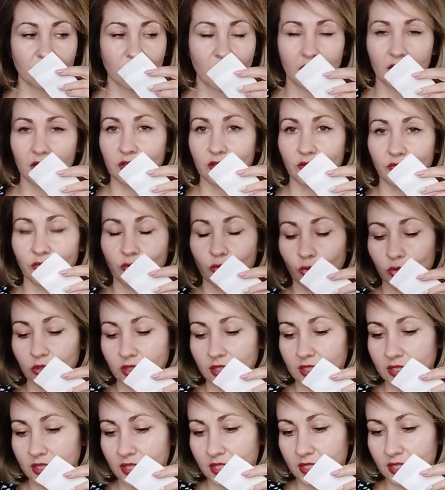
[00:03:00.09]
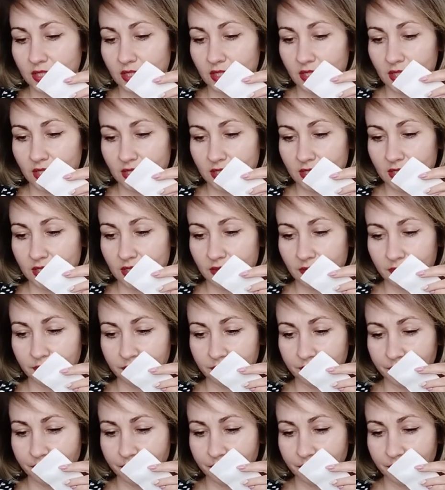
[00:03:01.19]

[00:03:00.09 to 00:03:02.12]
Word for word: какие-то фрукты здесь есть.